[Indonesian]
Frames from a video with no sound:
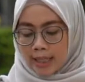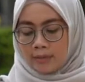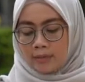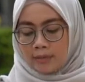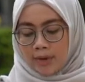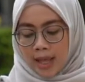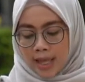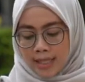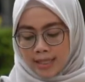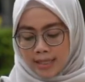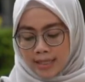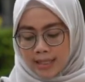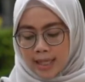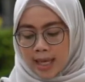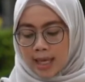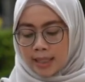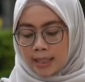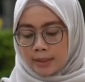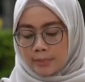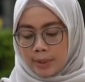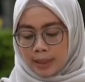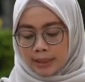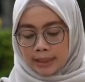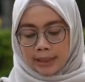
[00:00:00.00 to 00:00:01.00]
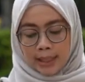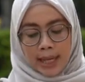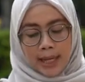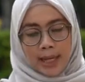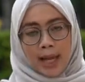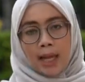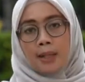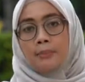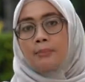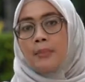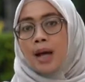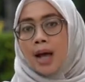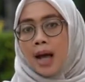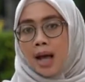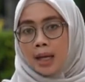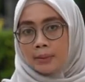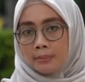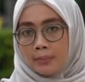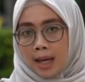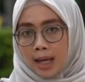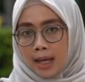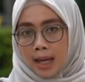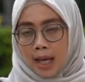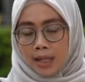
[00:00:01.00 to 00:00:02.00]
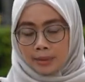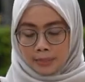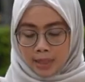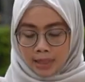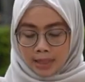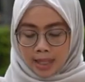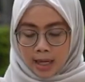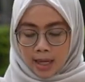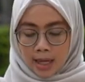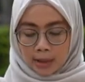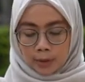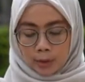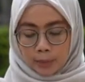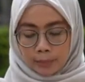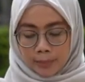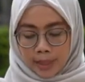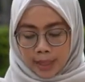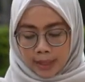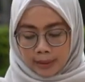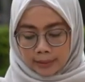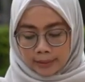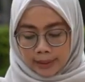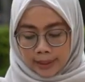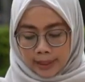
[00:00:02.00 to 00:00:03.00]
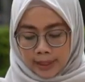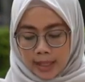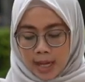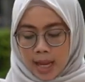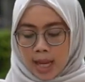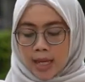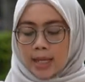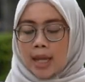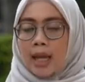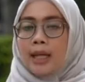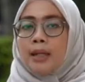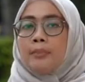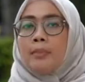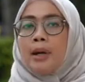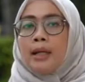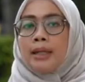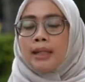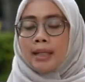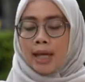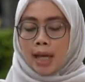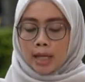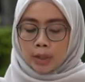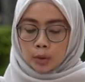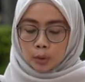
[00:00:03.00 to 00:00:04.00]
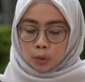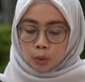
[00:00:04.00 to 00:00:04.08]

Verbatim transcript: inflasi akibat kenaikan bahan bakar minyak atau BLT yang dibagikan